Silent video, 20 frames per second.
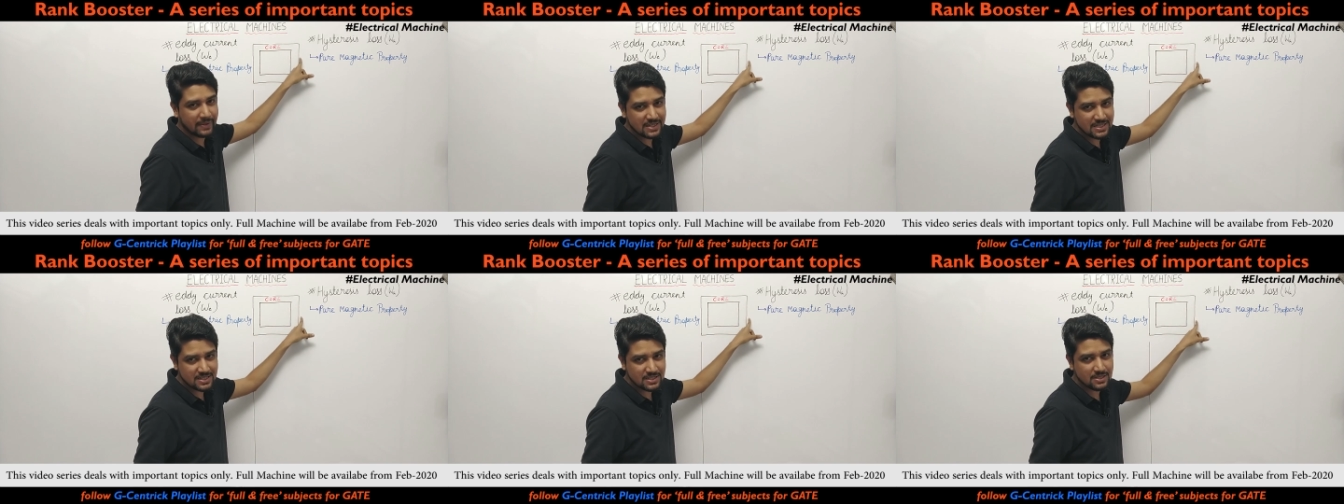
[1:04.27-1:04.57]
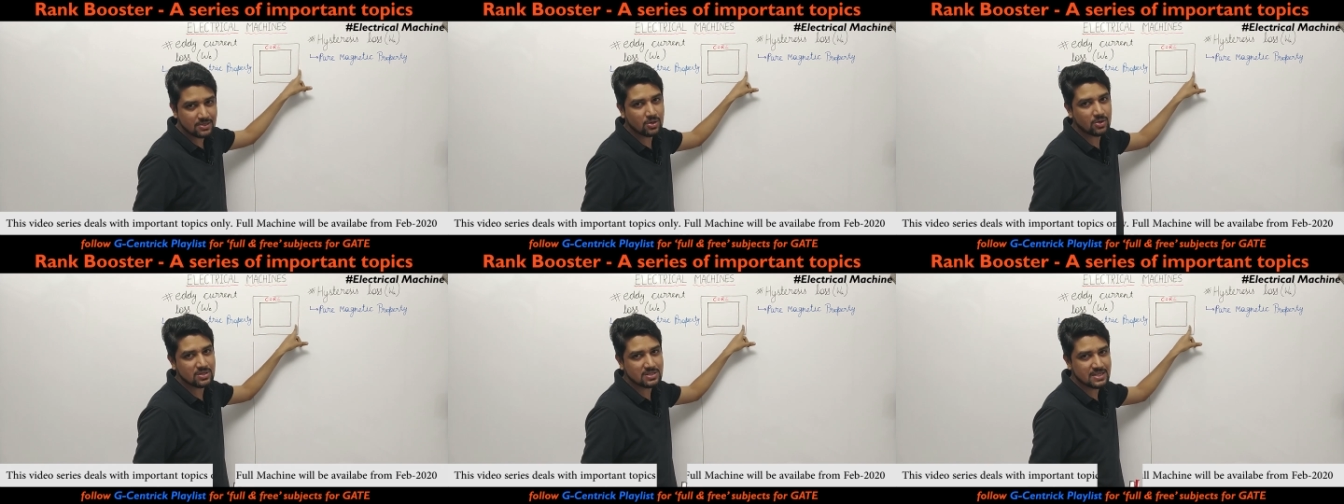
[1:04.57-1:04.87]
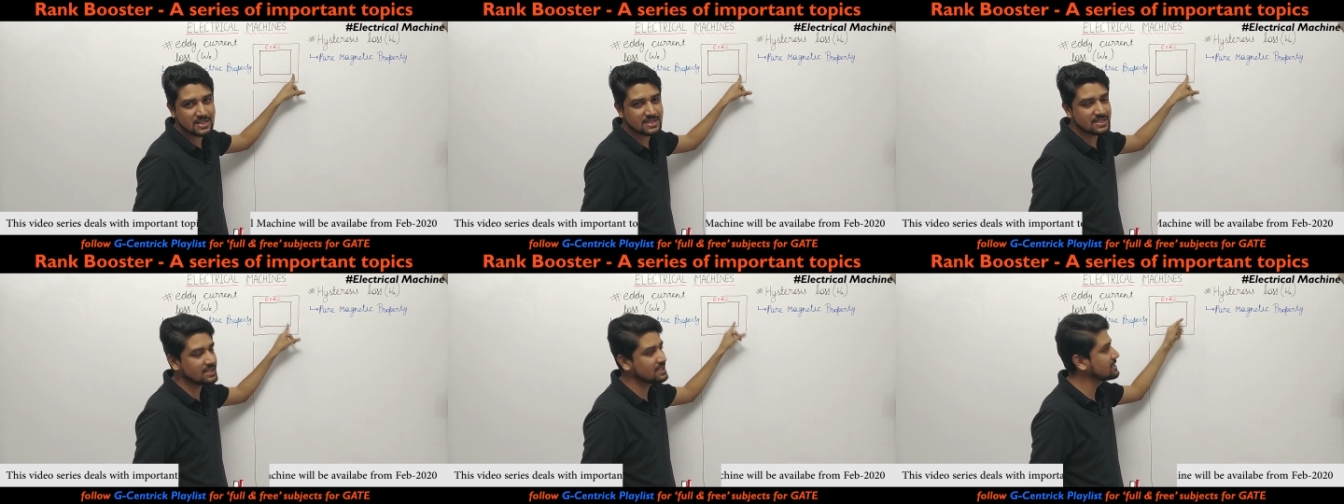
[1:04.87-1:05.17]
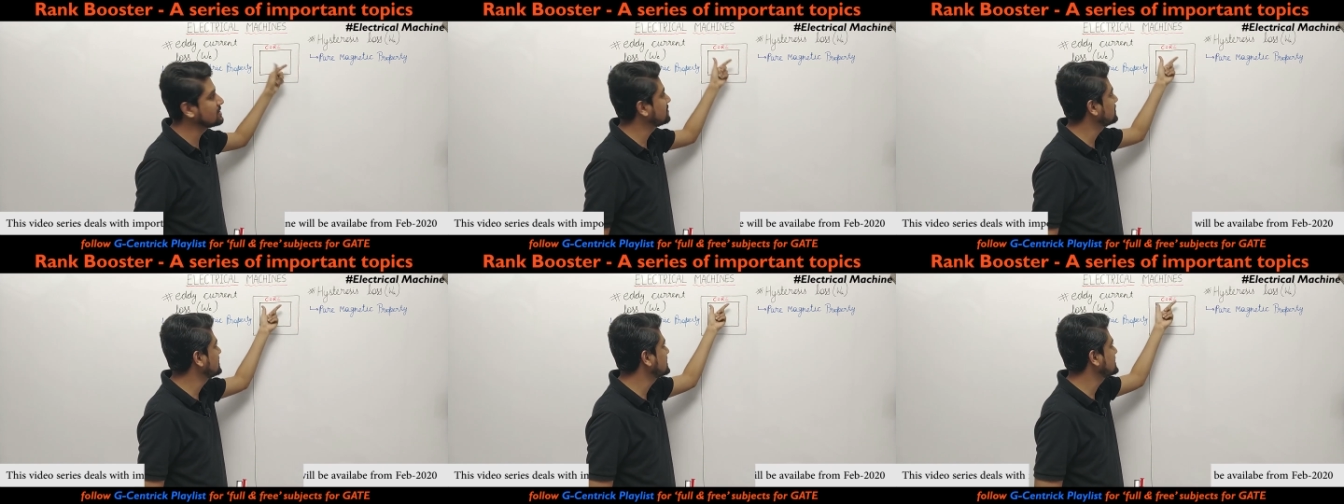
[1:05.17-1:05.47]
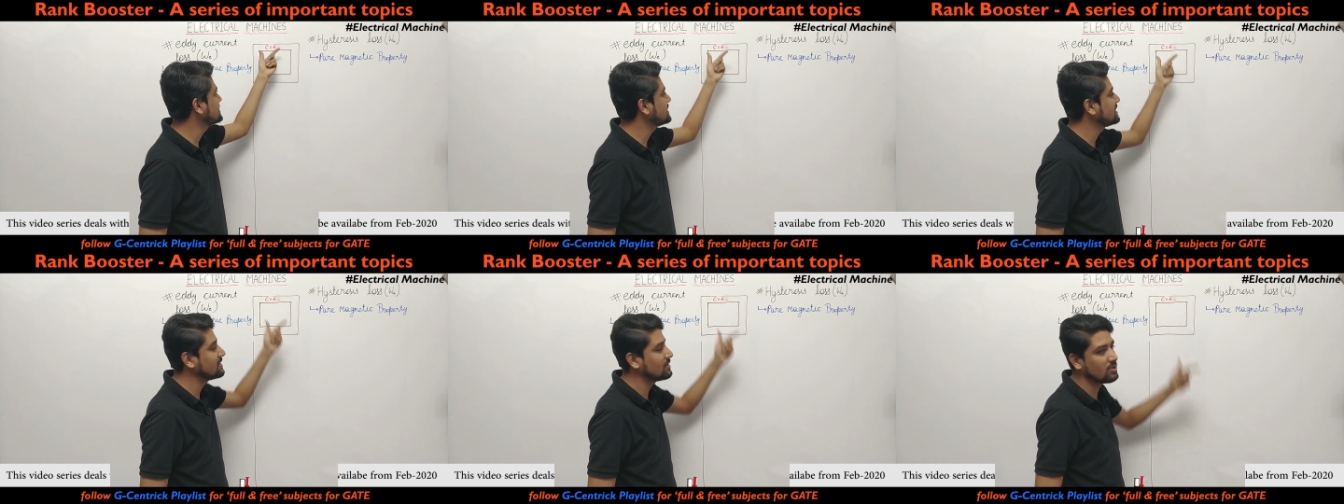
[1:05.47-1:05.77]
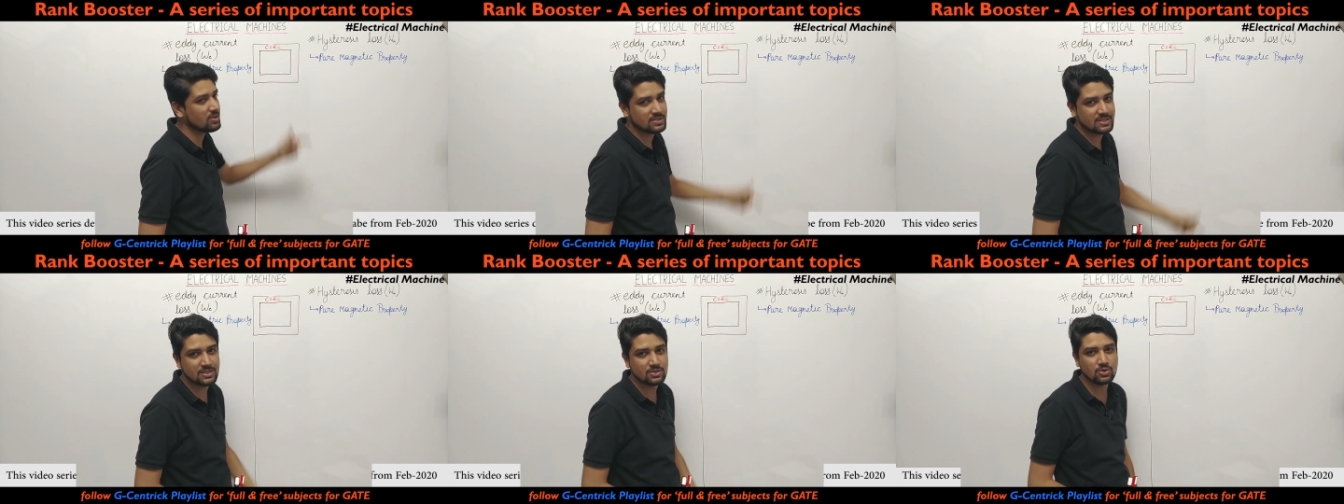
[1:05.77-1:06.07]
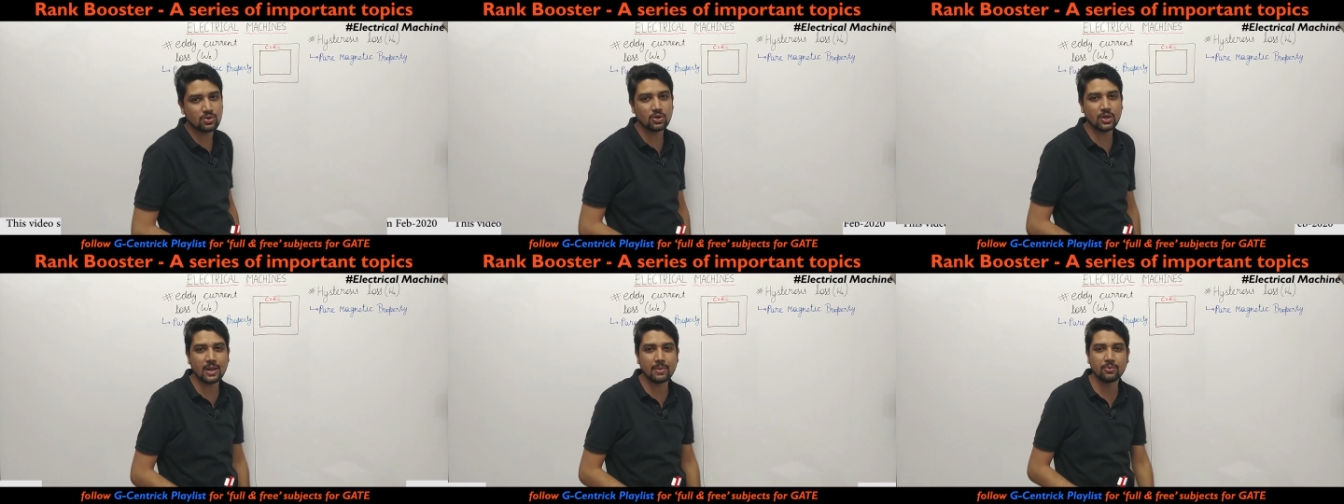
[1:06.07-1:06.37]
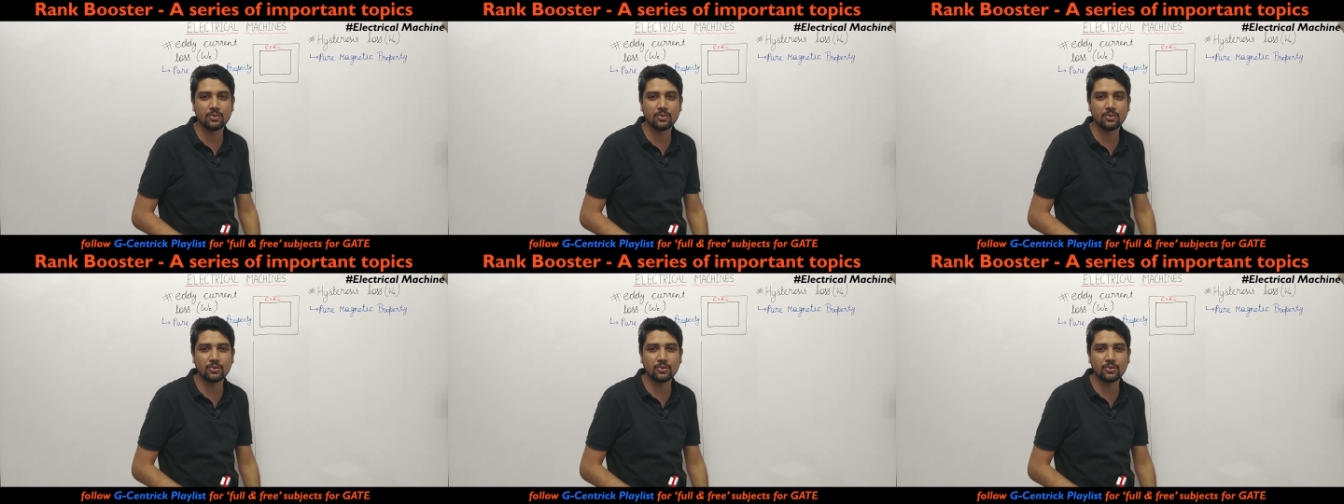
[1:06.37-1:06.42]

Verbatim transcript: बेस्ड लॉसेस है इस वजह से इन लॉसेस को क्या